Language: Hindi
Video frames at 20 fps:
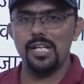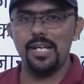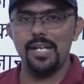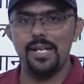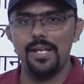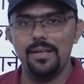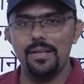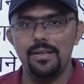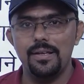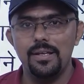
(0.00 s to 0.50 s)
है
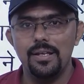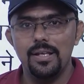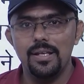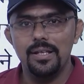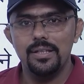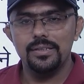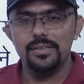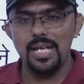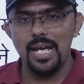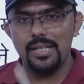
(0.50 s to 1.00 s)

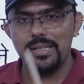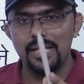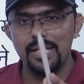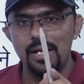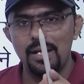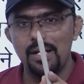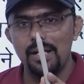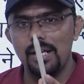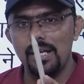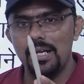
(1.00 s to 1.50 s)
क्या
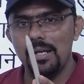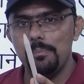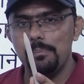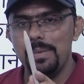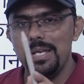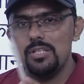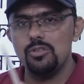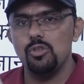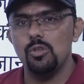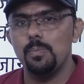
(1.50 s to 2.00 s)
क्या
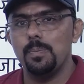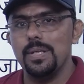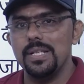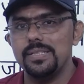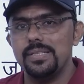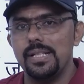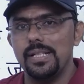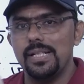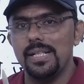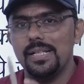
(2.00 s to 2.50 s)
मैसूर
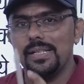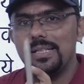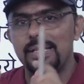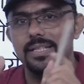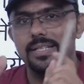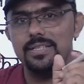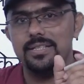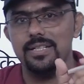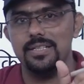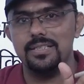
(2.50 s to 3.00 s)
प्लेसेंटा की
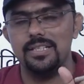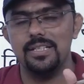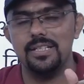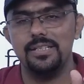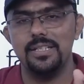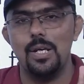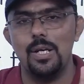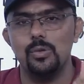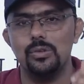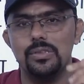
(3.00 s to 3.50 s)
स्ट्रक्चर क्या
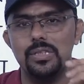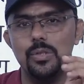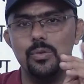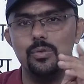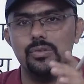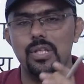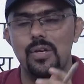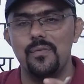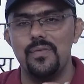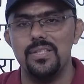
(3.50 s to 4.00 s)
होती है
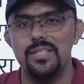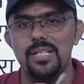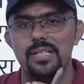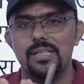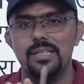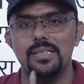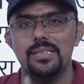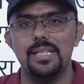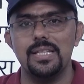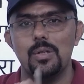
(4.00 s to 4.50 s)
उसका वजन
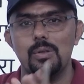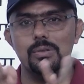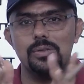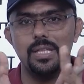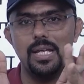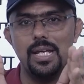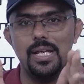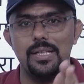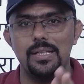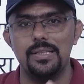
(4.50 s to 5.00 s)
कितना होता
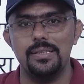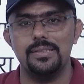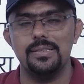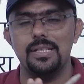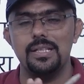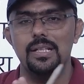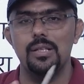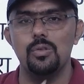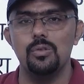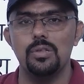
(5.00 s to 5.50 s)
है किसकी
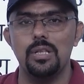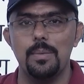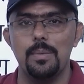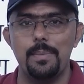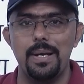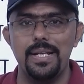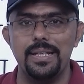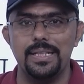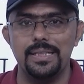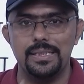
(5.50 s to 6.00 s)

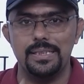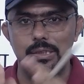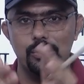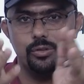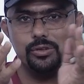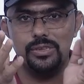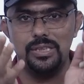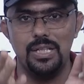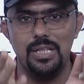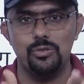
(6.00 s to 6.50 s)
लंबाई कितनी
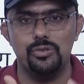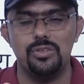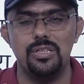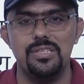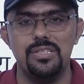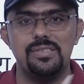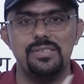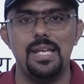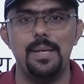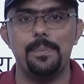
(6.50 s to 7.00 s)
होती है उसकी
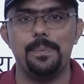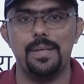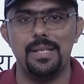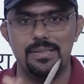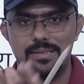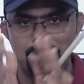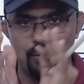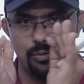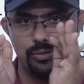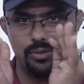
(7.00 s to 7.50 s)
शेप
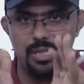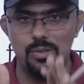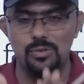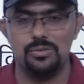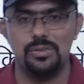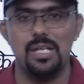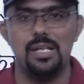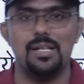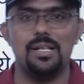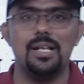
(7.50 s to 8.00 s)
कैसा होता है
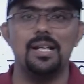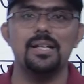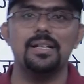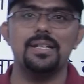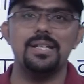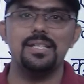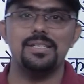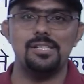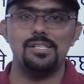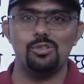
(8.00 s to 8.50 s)
उसका रंग
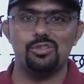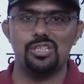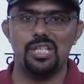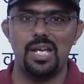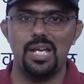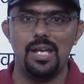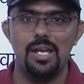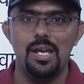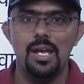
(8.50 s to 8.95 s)
कैसे होता है